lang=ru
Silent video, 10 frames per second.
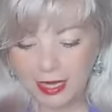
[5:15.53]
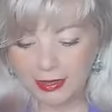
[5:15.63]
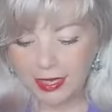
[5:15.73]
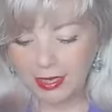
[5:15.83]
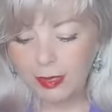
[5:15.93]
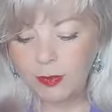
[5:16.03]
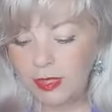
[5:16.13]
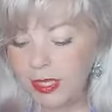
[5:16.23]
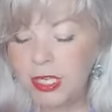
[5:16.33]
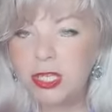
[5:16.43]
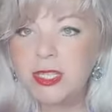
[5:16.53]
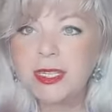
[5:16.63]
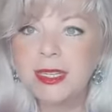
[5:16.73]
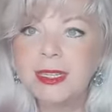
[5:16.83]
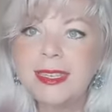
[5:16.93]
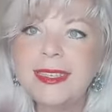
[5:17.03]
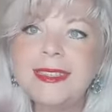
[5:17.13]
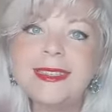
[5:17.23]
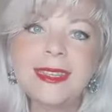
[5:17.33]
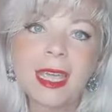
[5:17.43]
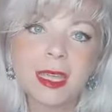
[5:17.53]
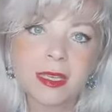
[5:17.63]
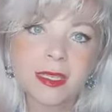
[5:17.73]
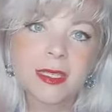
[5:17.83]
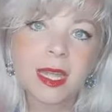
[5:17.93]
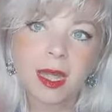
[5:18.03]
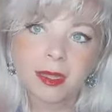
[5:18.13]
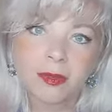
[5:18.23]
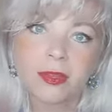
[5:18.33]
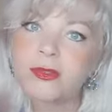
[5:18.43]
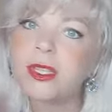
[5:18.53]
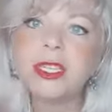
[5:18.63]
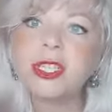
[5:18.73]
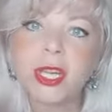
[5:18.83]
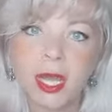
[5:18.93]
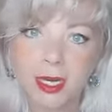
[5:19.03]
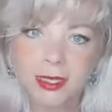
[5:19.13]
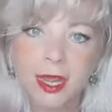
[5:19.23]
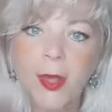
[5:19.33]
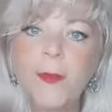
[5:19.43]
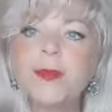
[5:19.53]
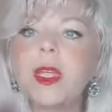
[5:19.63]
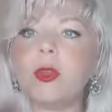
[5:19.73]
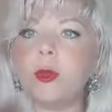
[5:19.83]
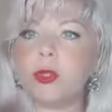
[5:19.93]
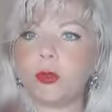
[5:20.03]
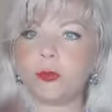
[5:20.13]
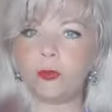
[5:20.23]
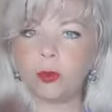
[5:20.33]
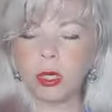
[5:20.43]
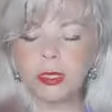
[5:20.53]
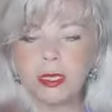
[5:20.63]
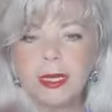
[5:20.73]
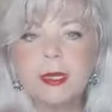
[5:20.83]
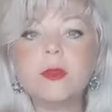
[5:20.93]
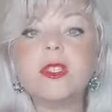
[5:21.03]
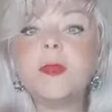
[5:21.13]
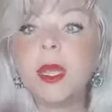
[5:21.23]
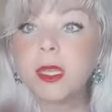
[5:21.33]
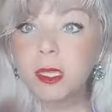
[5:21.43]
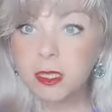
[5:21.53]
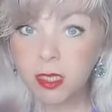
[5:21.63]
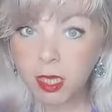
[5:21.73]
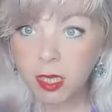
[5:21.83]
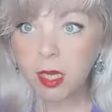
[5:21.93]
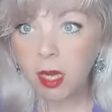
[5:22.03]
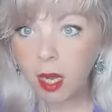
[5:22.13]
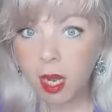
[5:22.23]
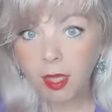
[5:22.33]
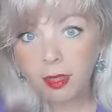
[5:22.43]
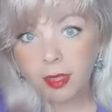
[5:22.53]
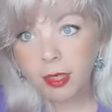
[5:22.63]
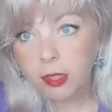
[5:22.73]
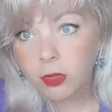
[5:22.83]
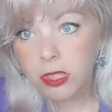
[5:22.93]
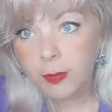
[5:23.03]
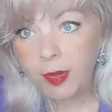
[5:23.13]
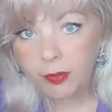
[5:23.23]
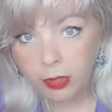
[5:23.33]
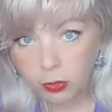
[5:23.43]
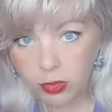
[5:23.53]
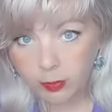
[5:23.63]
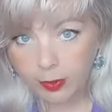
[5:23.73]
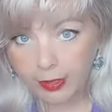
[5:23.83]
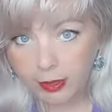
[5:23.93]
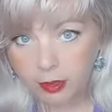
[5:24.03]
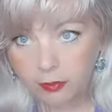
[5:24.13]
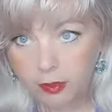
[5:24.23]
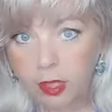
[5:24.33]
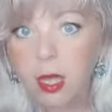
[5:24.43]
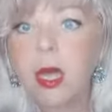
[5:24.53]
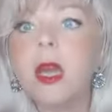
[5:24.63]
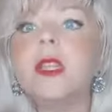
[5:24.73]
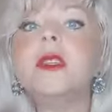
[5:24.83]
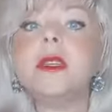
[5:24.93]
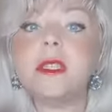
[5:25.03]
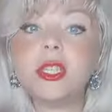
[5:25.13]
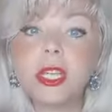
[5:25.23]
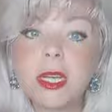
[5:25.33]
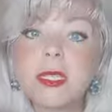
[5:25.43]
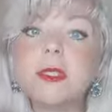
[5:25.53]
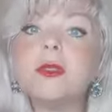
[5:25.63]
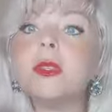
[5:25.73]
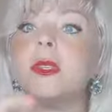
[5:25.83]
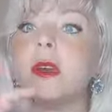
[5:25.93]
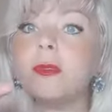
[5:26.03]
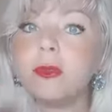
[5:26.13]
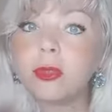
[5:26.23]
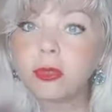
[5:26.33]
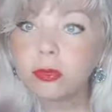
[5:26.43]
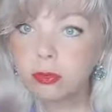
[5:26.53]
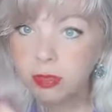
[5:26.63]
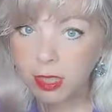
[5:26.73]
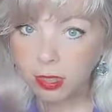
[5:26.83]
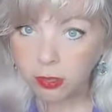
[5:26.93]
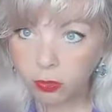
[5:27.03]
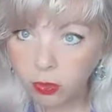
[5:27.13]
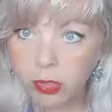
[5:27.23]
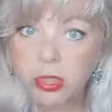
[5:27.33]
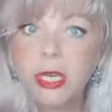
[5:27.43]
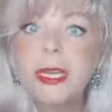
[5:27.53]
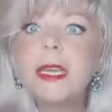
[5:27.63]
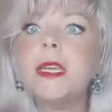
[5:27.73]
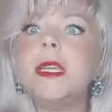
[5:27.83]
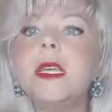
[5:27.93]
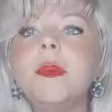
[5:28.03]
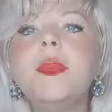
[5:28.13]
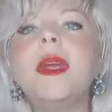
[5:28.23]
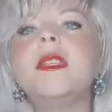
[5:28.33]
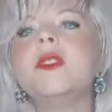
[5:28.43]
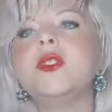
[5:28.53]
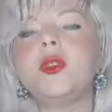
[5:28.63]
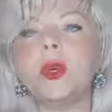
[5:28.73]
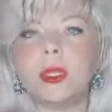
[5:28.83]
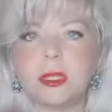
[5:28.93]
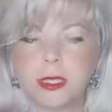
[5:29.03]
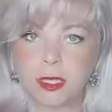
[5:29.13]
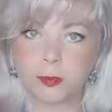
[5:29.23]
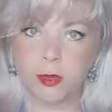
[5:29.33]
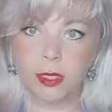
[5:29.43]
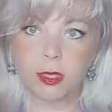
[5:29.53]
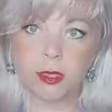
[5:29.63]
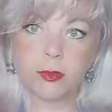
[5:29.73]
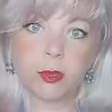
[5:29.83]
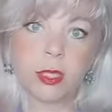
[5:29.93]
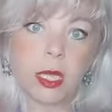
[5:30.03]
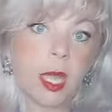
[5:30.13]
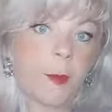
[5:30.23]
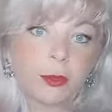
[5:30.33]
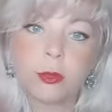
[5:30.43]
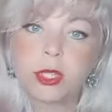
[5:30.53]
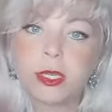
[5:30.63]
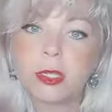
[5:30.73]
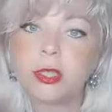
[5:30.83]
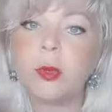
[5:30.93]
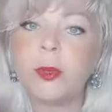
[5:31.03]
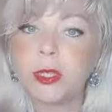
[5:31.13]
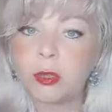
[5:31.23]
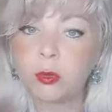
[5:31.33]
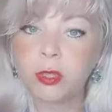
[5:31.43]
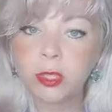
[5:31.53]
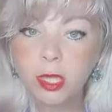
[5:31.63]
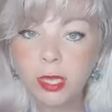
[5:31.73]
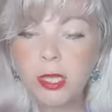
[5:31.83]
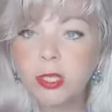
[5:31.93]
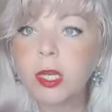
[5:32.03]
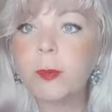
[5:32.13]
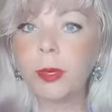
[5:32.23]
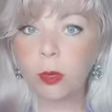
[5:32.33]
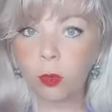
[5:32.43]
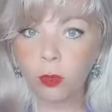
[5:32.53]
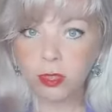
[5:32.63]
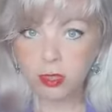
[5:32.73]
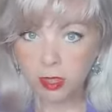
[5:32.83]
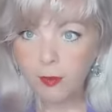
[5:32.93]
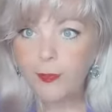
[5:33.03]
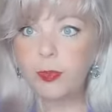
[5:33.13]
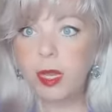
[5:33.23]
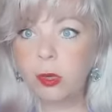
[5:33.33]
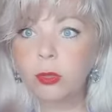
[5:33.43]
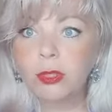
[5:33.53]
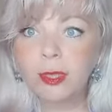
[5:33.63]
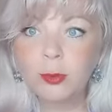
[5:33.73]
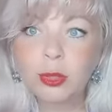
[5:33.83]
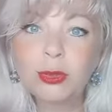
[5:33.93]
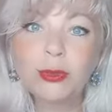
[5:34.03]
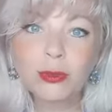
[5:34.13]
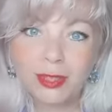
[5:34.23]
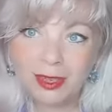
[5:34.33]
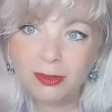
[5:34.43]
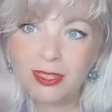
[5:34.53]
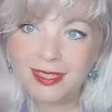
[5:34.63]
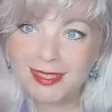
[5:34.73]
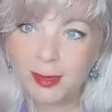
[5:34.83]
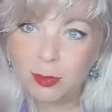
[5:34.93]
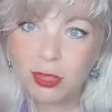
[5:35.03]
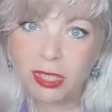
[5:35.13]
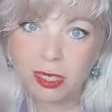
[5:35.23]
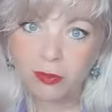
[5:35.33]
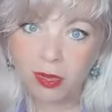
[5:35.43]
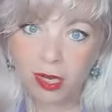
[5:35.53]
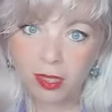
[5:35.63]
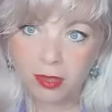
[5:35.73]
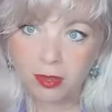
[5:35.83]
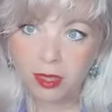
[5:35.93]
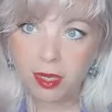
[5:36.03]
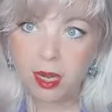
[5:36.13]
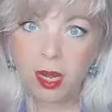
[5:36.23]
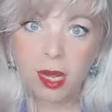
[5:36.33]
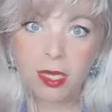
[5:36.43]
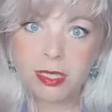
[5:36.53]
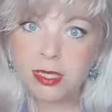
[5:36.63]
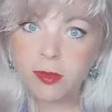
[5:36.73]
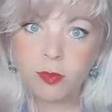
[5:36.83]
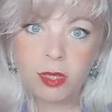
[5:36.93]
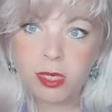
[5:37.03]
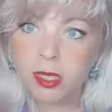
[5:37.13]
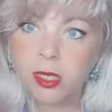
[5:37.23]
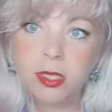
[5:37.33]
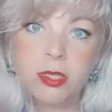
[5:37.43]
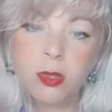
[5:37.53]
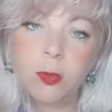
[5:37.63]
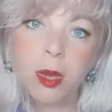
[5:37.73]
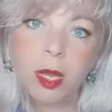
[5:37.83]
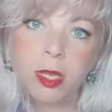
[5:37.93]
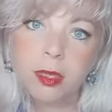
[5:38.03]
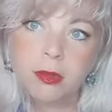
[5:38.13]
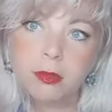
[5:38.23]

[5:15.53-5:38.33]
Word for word: так либо иначе с этой идеей сталкивались, встречались о том, что вот у тебя нет денег? А, так это у тебя в роду заблокировано. Ты сейчас эту родовую штуку закроешь, и пойдет изобилие. Так вот, да? А потом человек, что происходит? Человек приходит, какую-то там штуку в родовой системе закрывает, а изобилие не наступает.